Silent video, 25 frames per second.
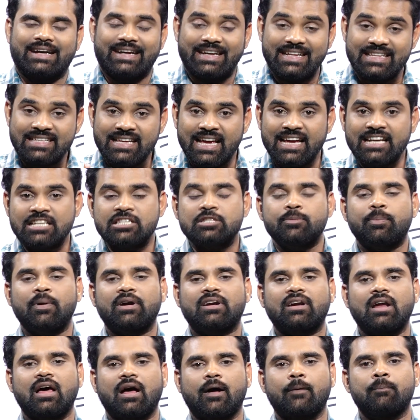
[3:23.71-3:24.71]
డిజైన్స్
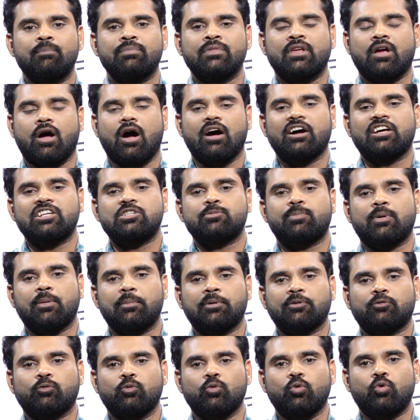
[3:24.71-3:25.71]
పట్ల కాంగ్రెస్
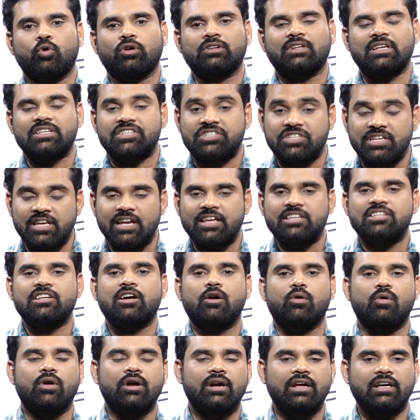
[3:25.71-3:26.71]
ప్రభుత్వం కొంత
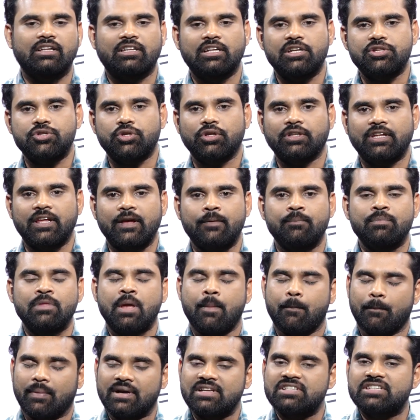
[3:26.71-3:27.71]
సీరియస్గా ఉన్నట్టుగా తెలుస్తుంది
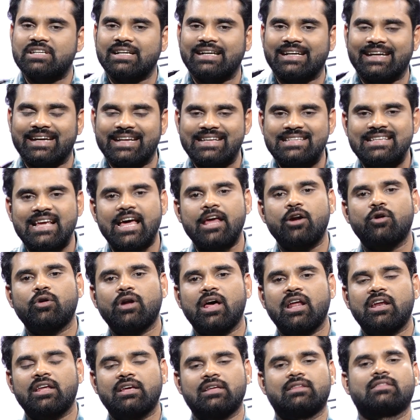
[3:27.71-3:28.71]
మంచి డిజైన్
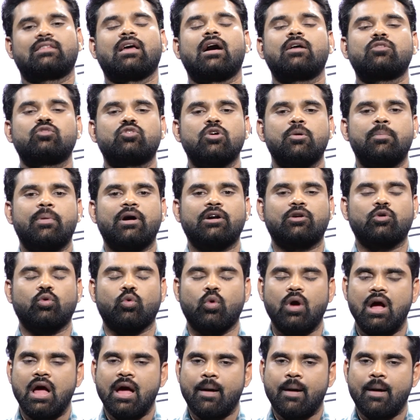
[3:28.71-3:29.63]
ఉండాలి దాంతోపాటు